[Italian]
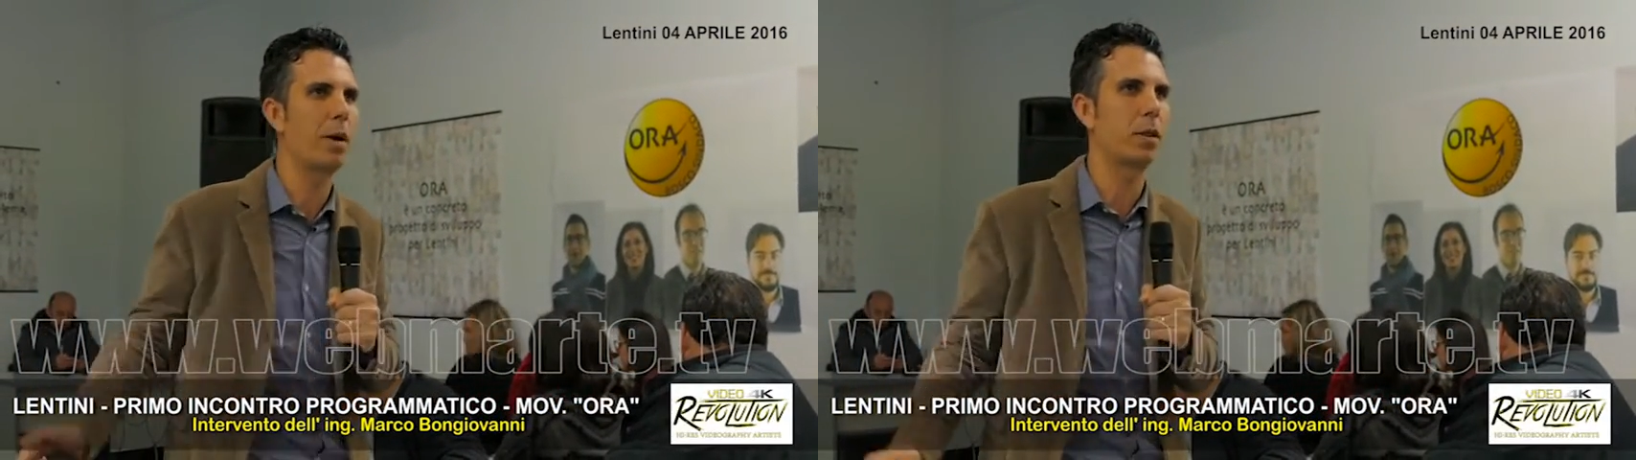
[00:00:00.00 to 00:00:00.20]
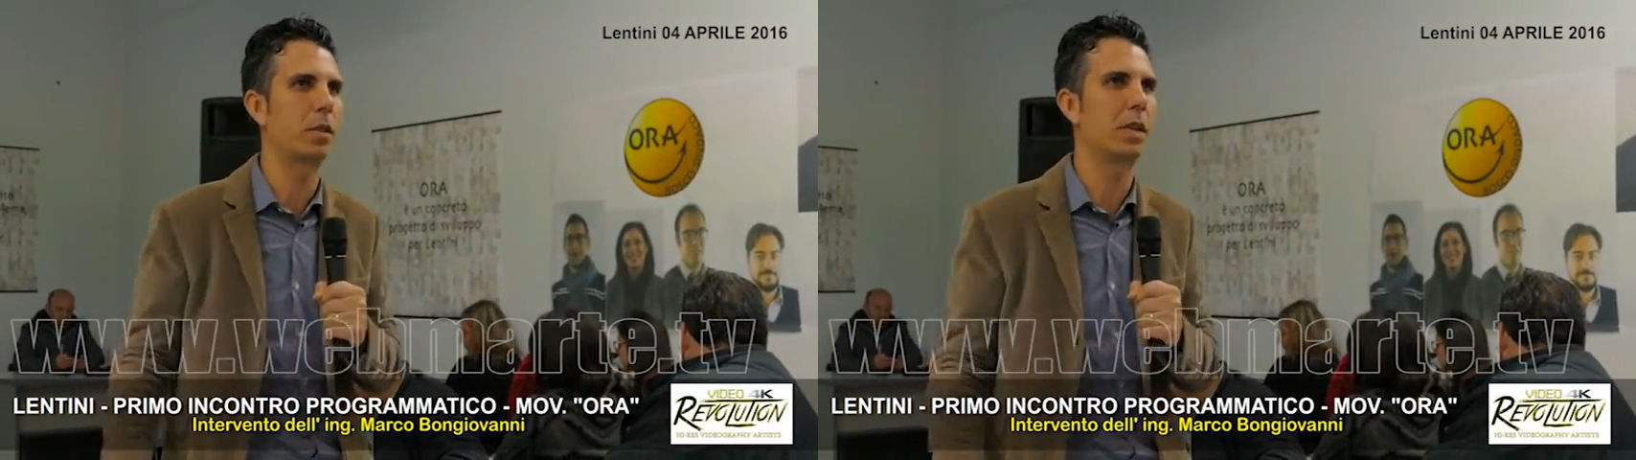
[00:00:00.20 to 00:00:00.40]

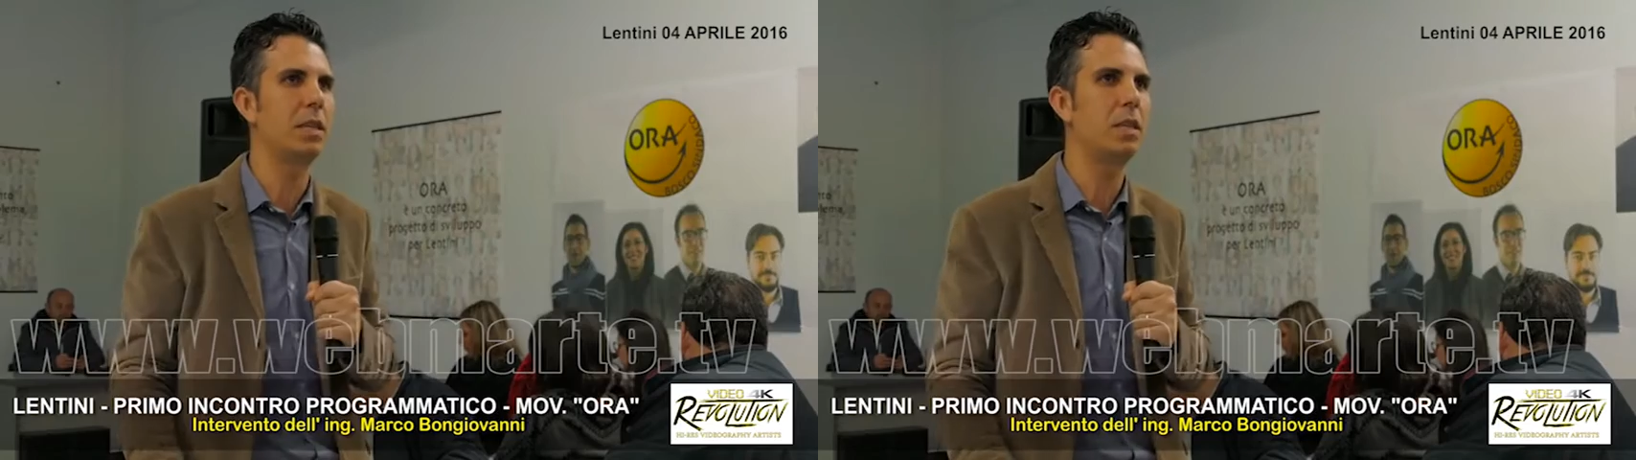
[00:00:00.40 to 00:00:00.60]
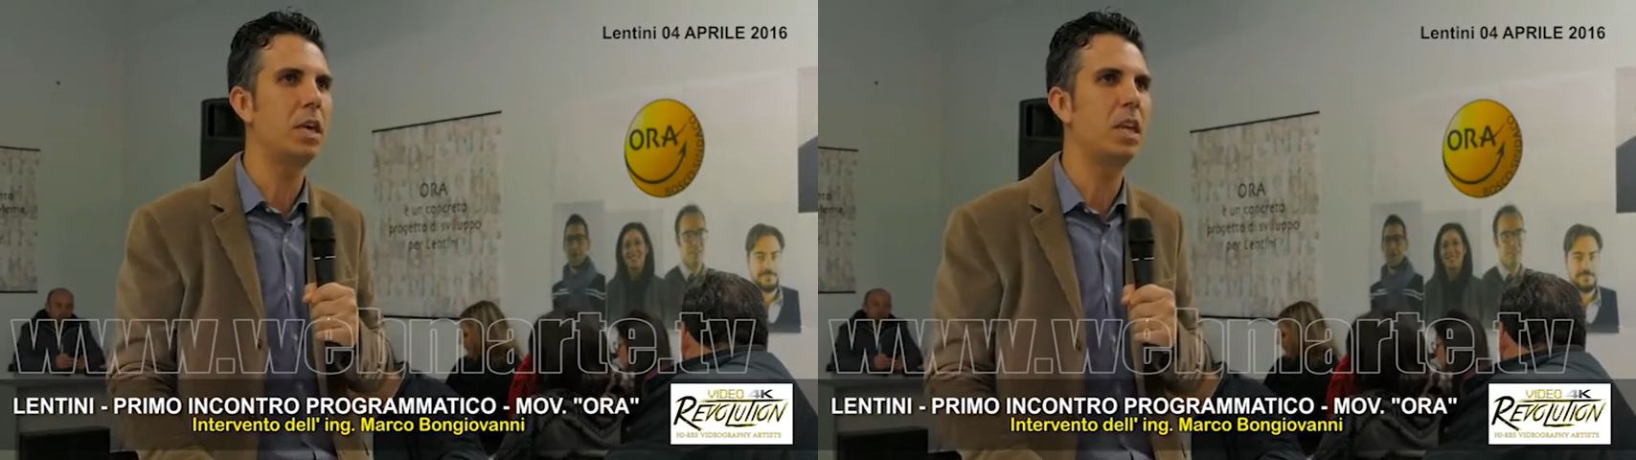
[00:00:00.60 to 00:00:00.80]
passi da
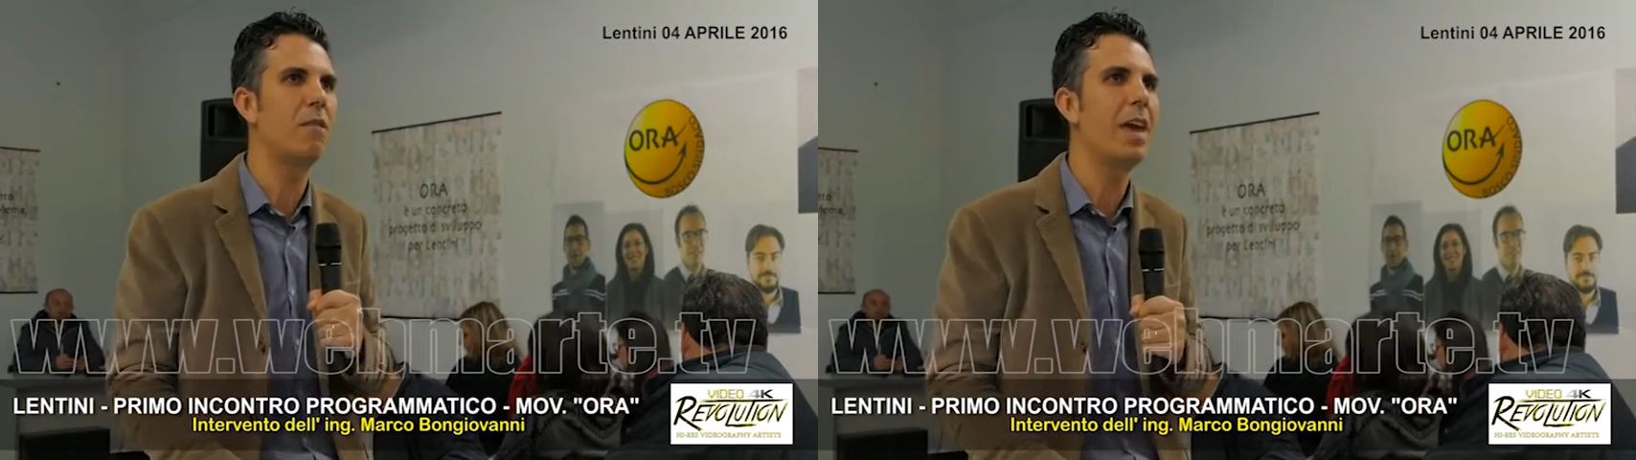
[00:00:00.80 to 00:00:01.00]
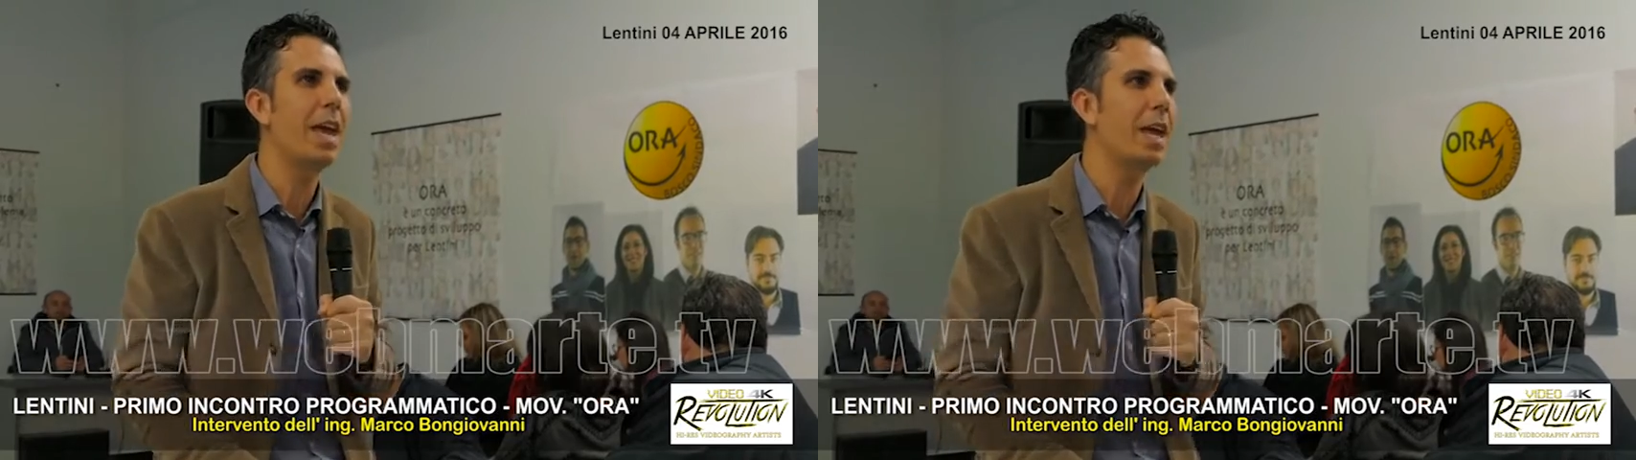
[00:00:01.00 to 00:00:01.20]
Lentini
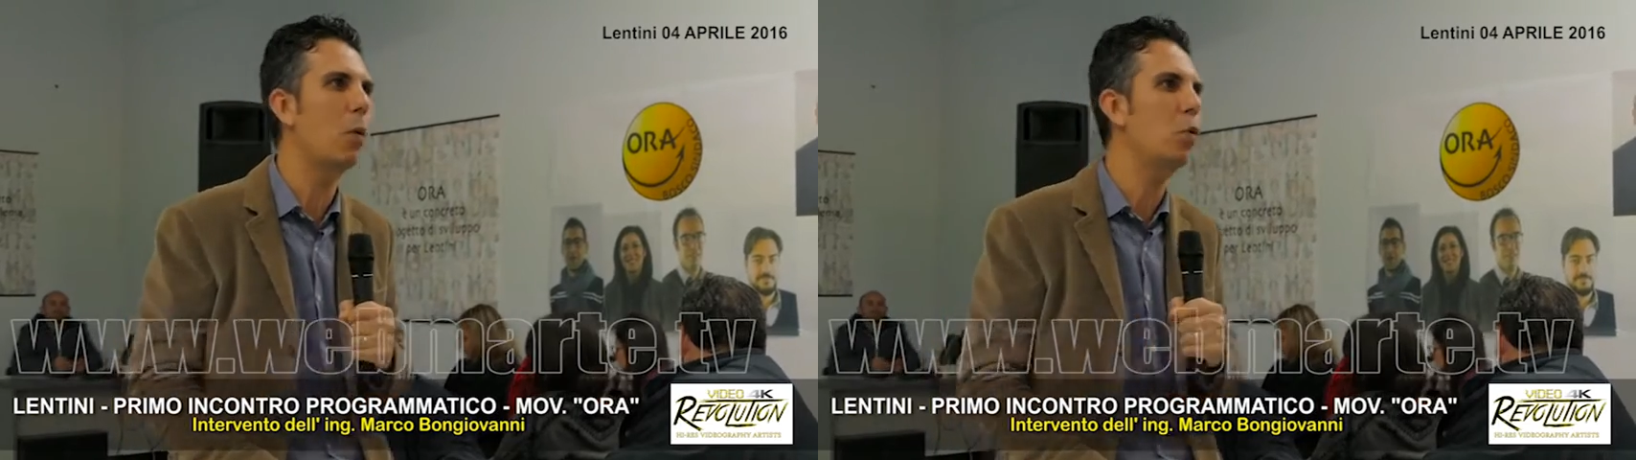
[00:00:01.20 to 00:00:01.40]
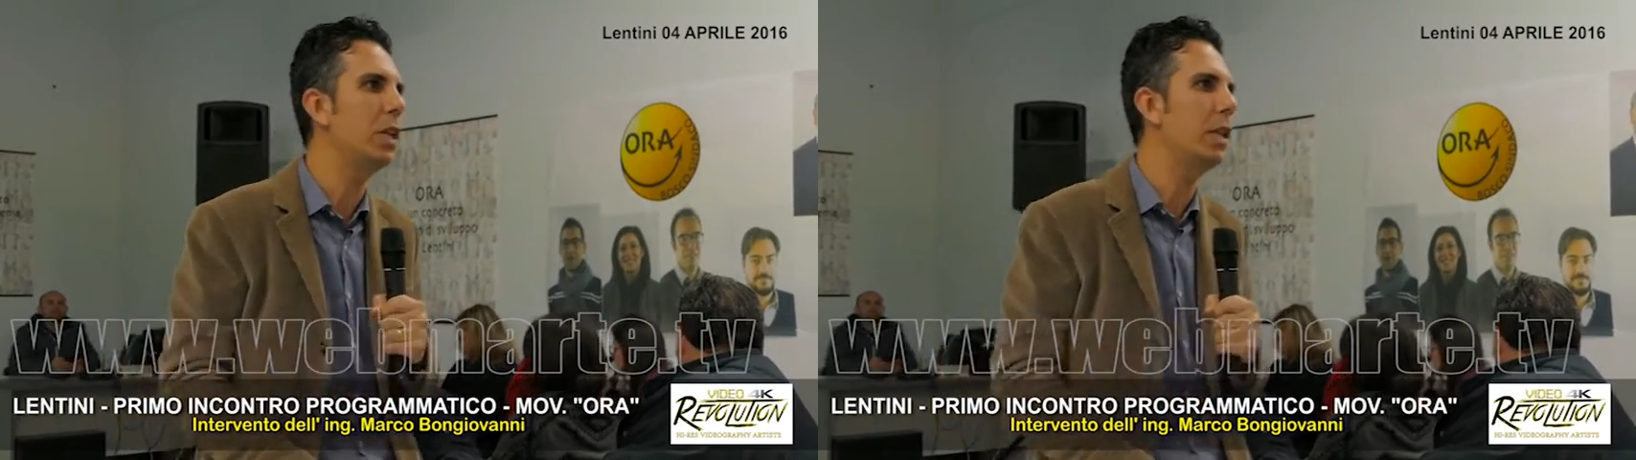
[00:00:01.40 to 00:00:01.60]
venga
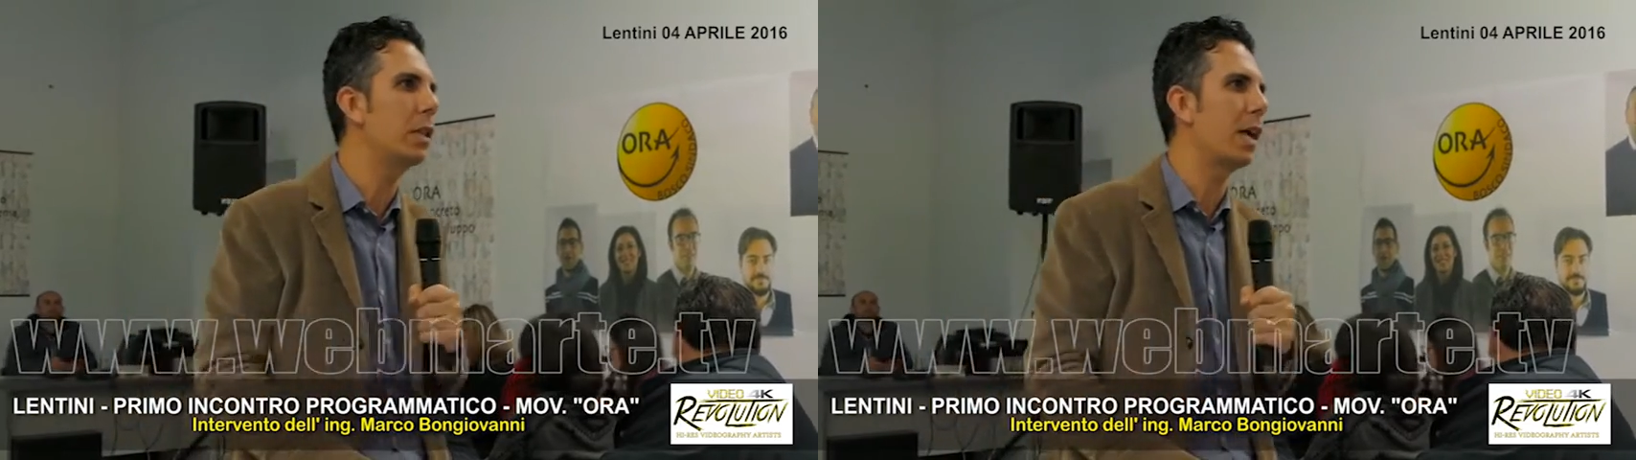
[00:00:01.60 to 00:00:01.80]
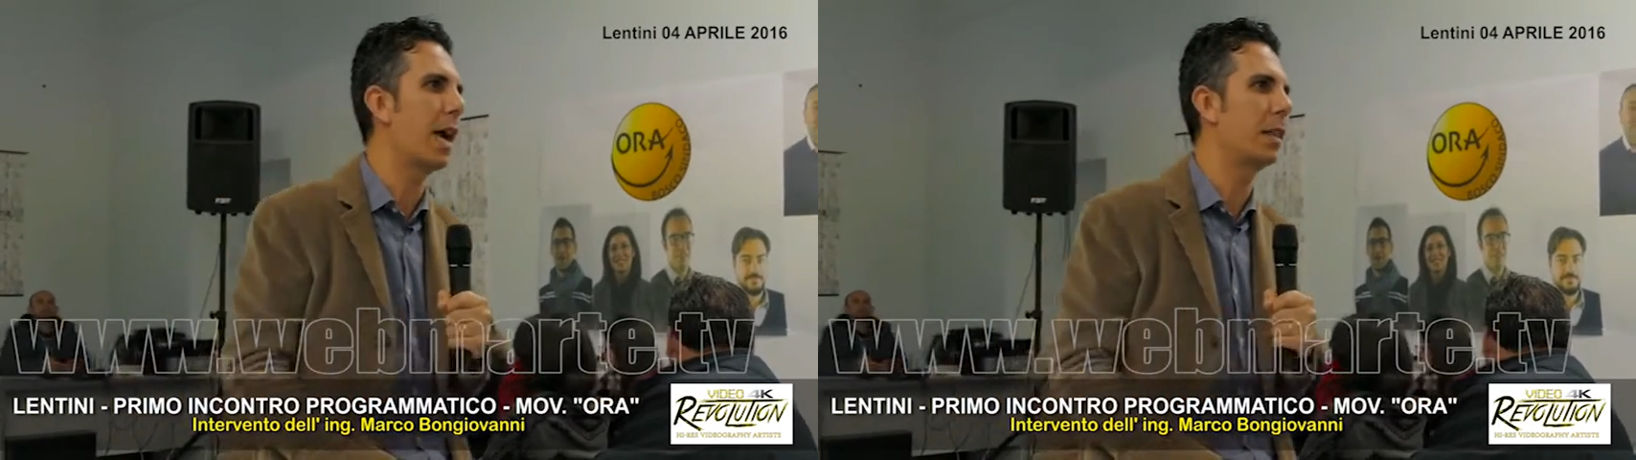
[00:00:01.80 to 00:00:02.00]

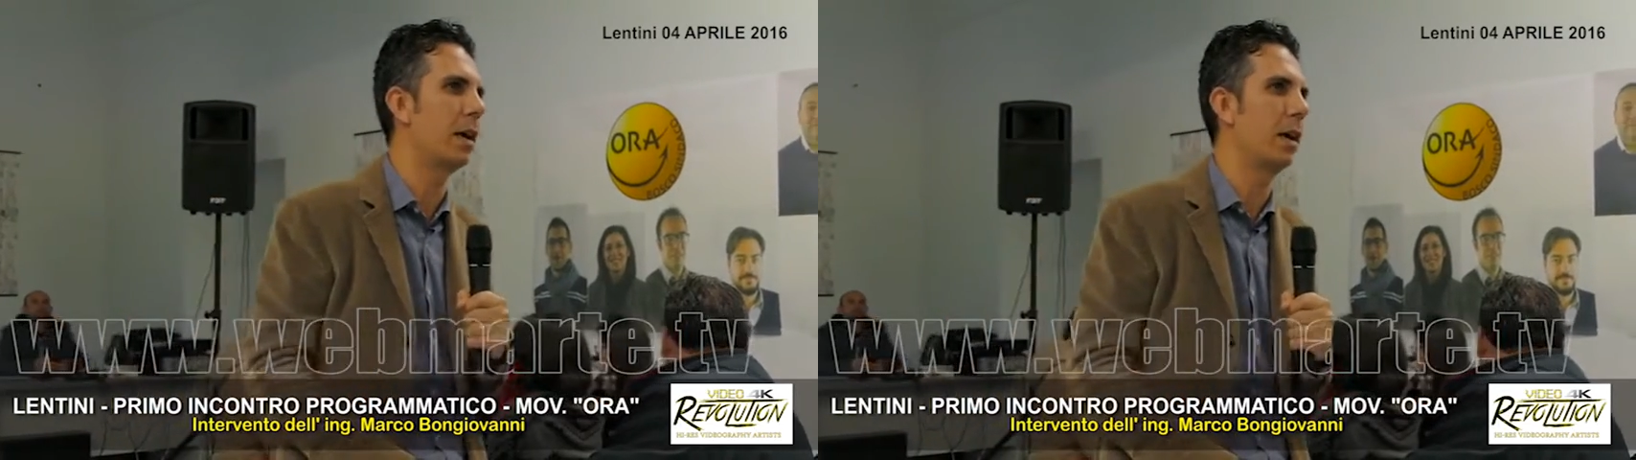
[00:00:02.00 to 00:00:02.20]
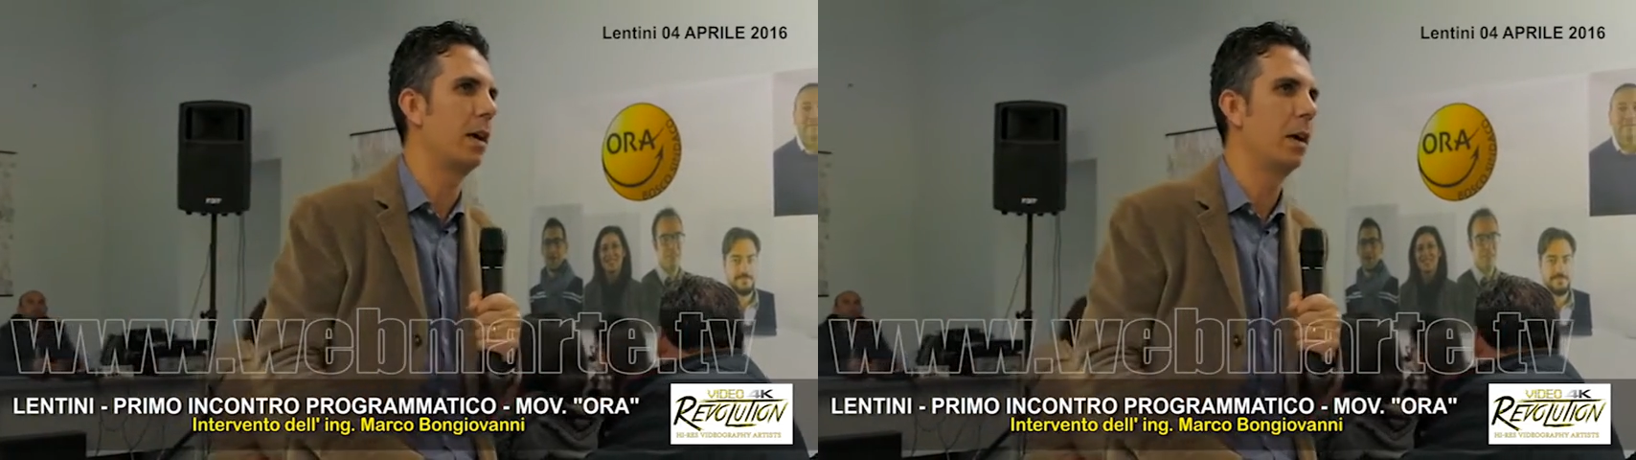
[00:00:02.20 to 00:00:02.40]

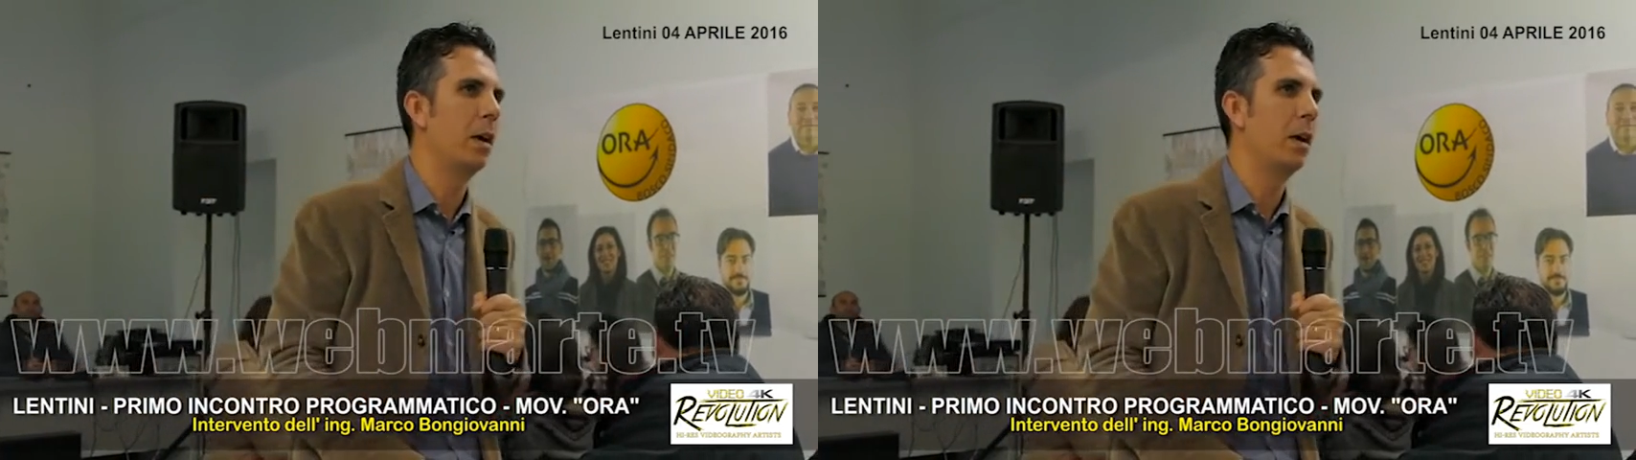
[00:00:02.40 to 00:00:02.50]
utilizzata